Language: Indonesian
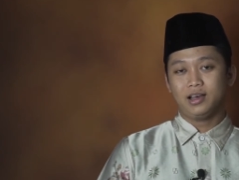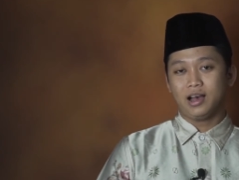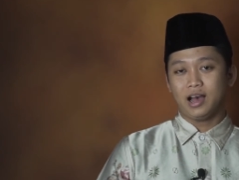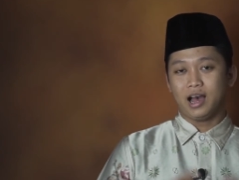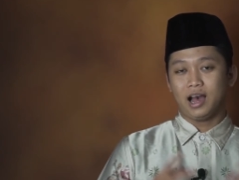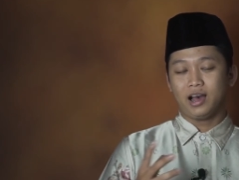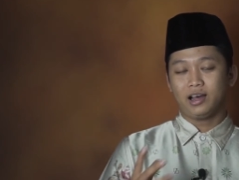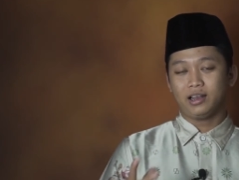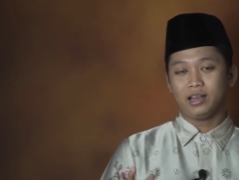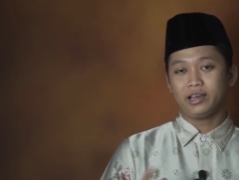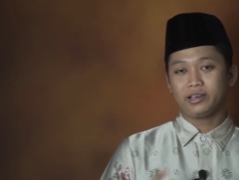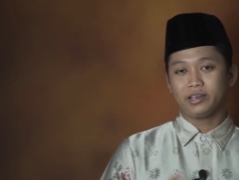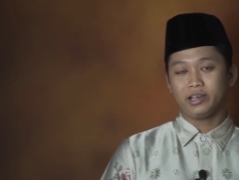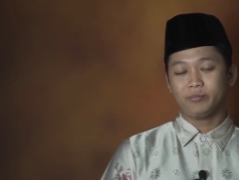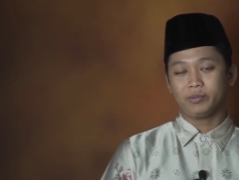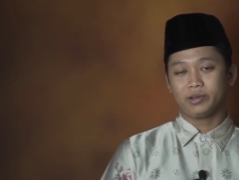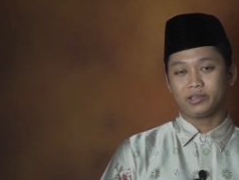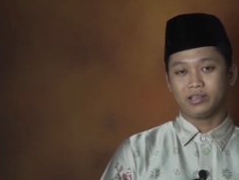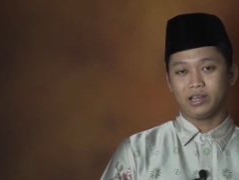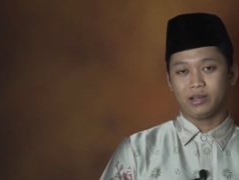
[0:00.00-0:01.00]
Akhlak
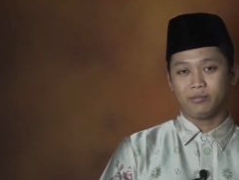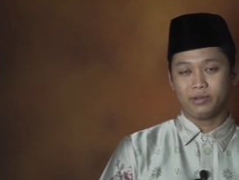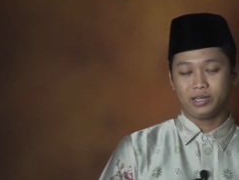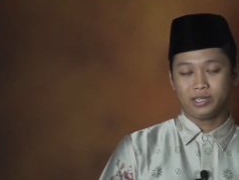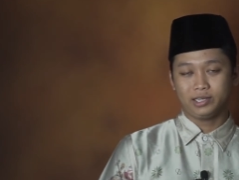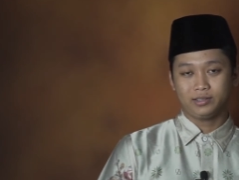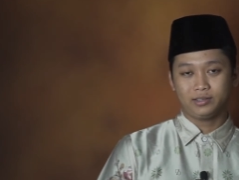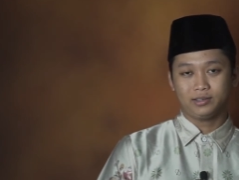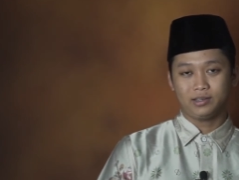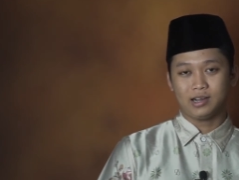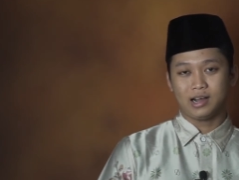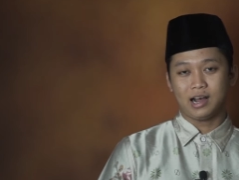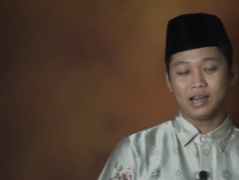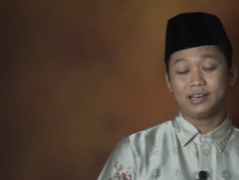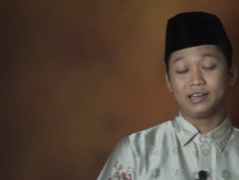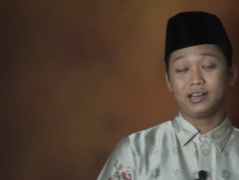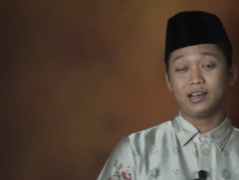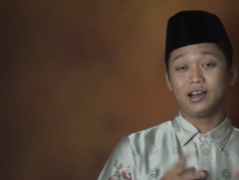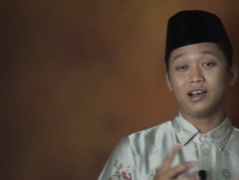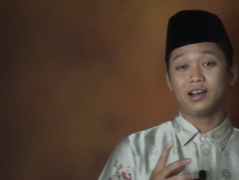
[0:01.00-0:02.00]
yang pertama
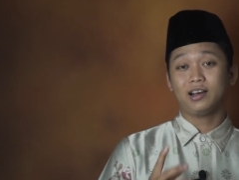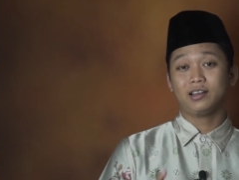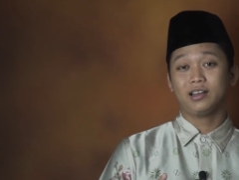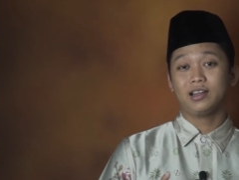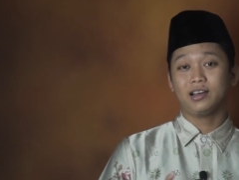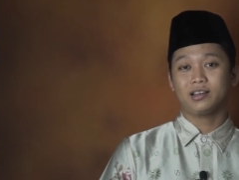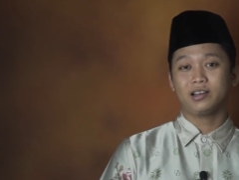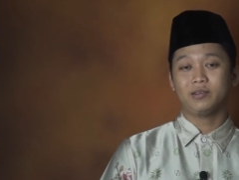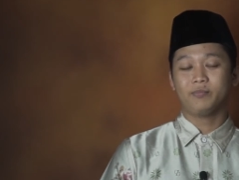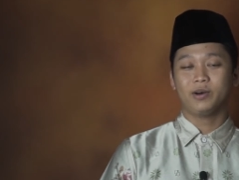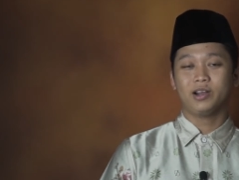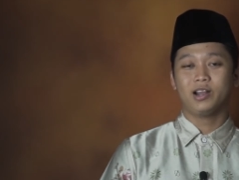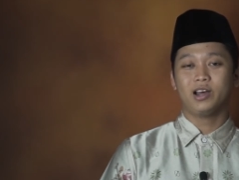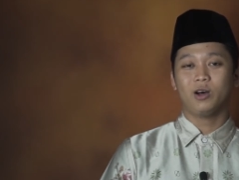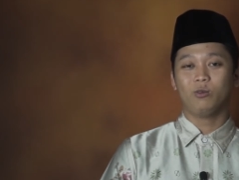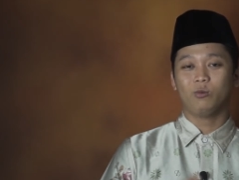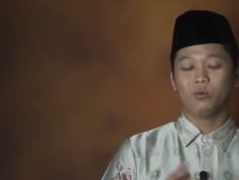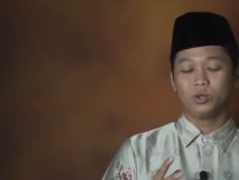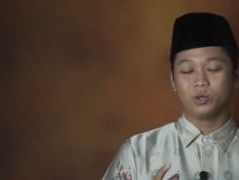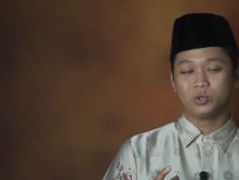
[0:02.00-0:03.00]
adalah akhlak kepada
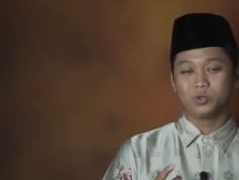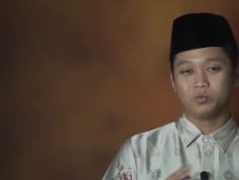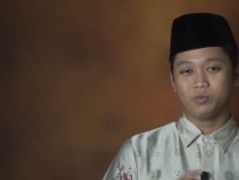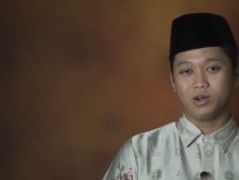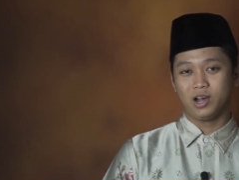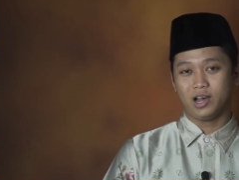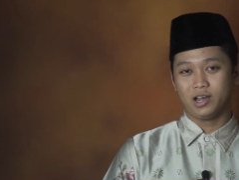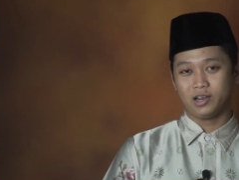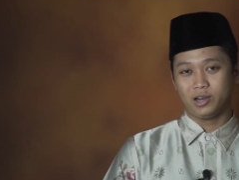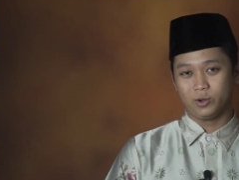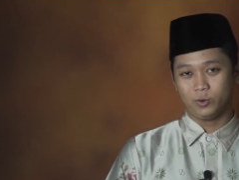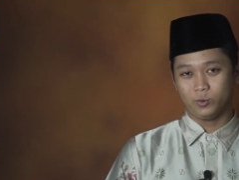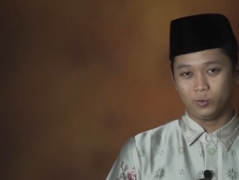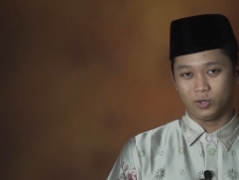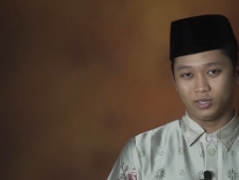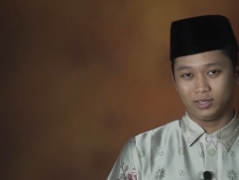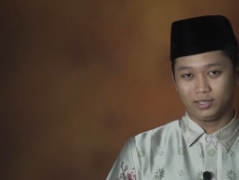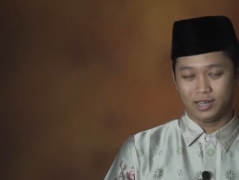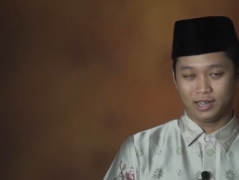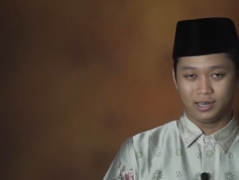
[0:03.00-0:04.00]
Allah Subhanahu
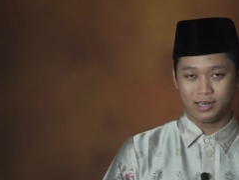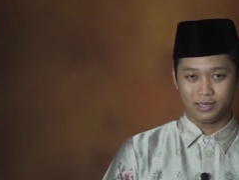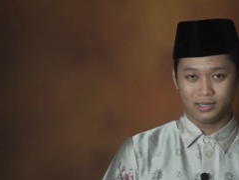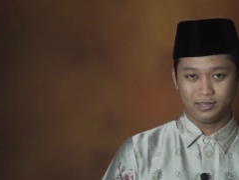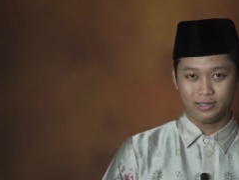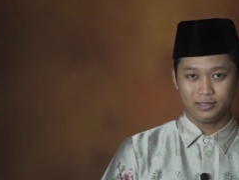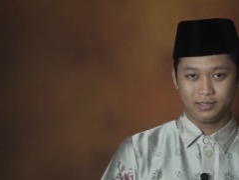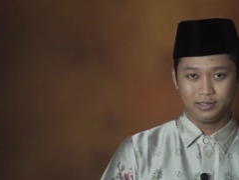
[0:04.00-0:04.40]
wa taala.